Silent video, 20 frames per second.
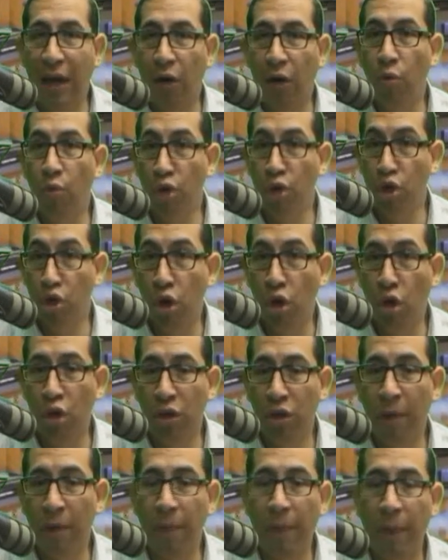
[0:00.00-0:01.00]
de la
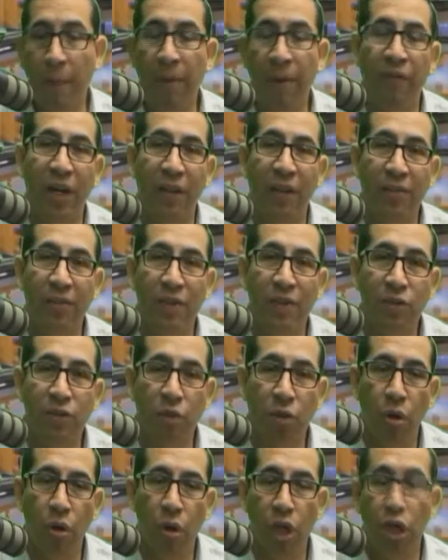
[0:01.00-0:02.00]
comunión con el Papa
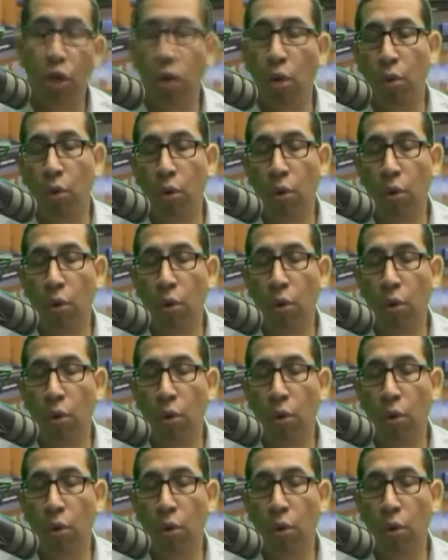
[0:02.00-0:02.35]
Francisco